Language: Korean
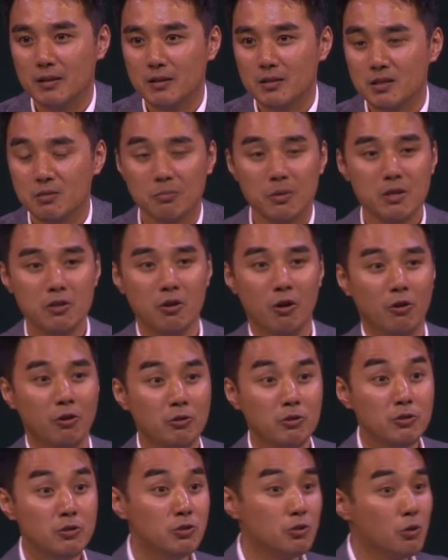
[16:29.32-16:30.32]
정말
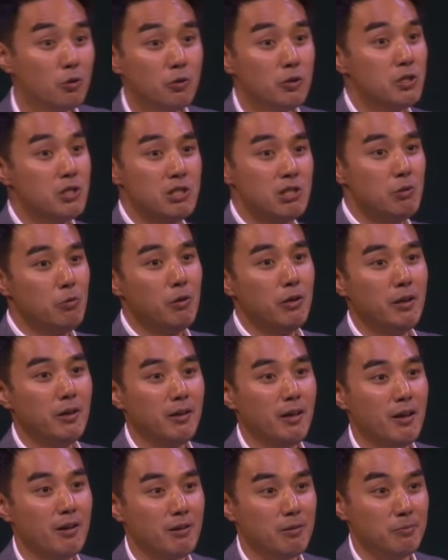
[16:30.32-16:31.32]
영적으로
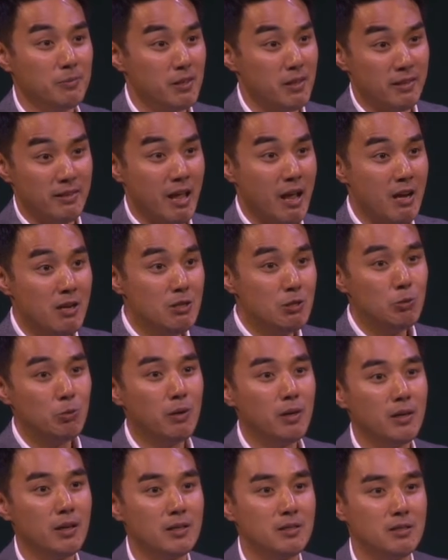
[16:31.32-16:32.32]
시원하게 할끔 이
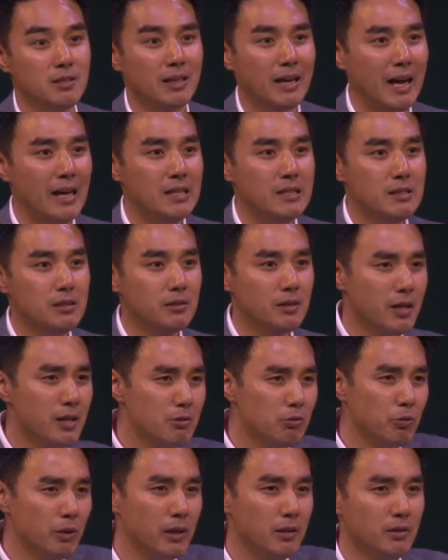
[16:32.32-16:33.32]
냉수와 같이 갈증을
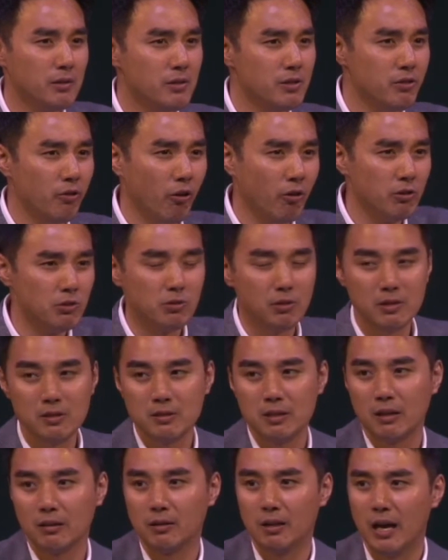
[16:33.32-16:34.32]
해소하는 그 영적인
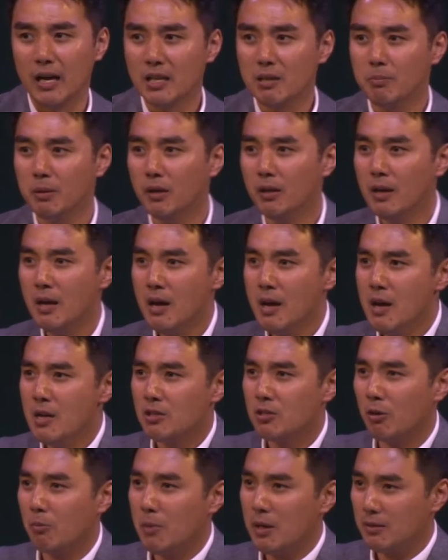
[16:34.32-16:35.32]
상태 아니면
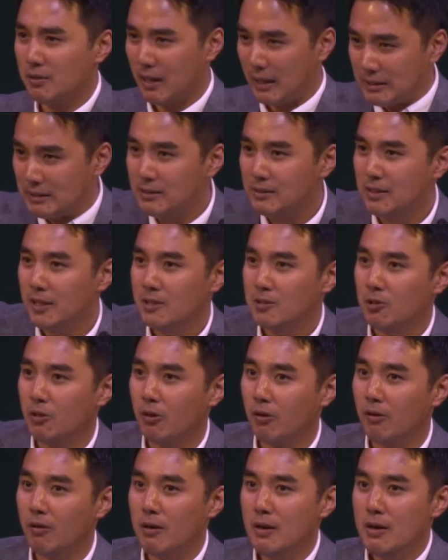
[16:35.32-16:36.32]
정말
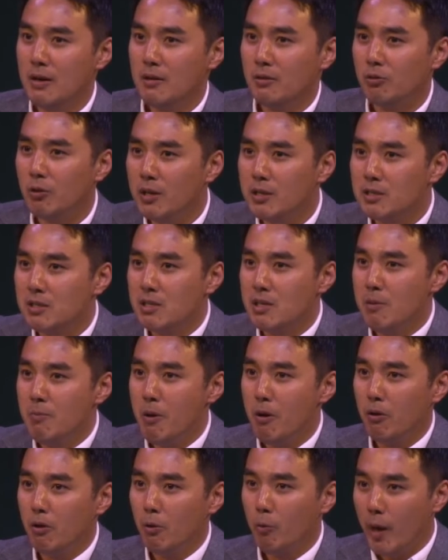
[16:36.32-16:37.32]
따뜻해서 너의
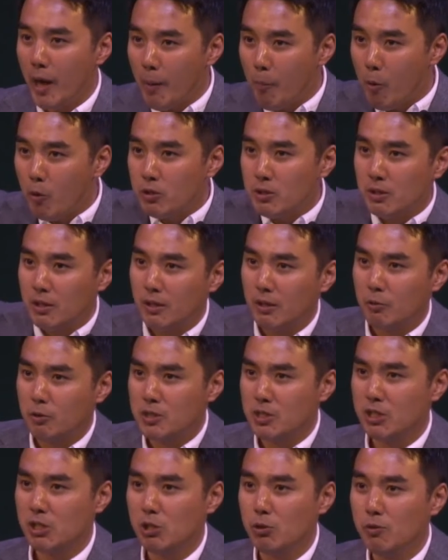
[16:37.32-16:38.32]
질병을 회복시켜
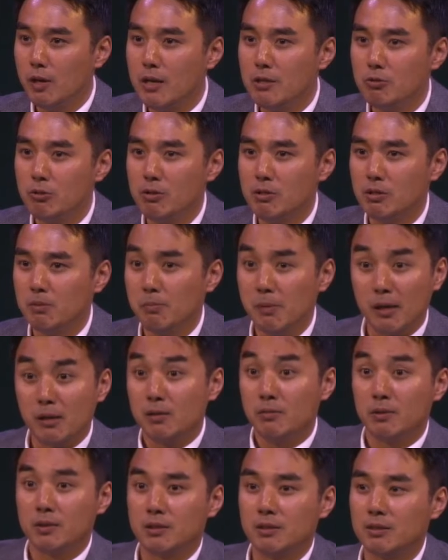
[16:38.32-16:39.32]
치유할 수 있을
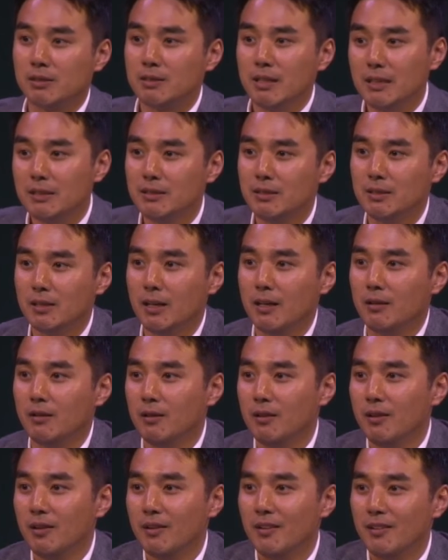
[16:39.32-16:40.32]
만큼 그 따뜻한
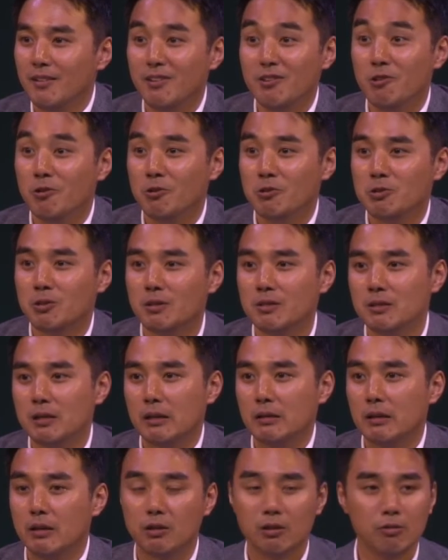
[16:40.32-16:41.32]
그 영적인
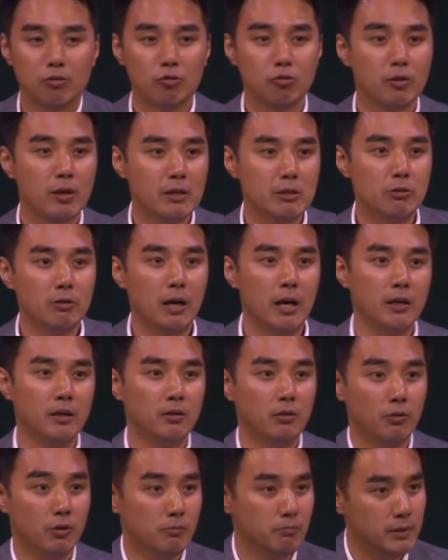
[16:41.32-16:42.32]
상태 그 두 가지도 아닌
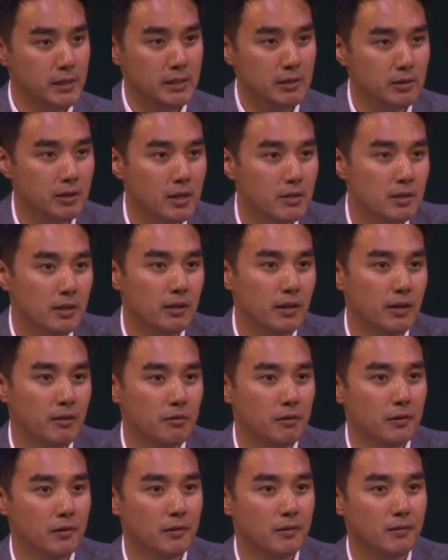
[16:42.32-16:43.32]
너의 미징을한 자다
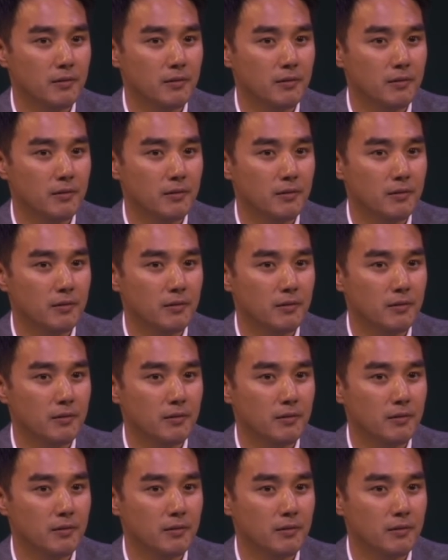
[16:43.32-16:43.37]
이거예요.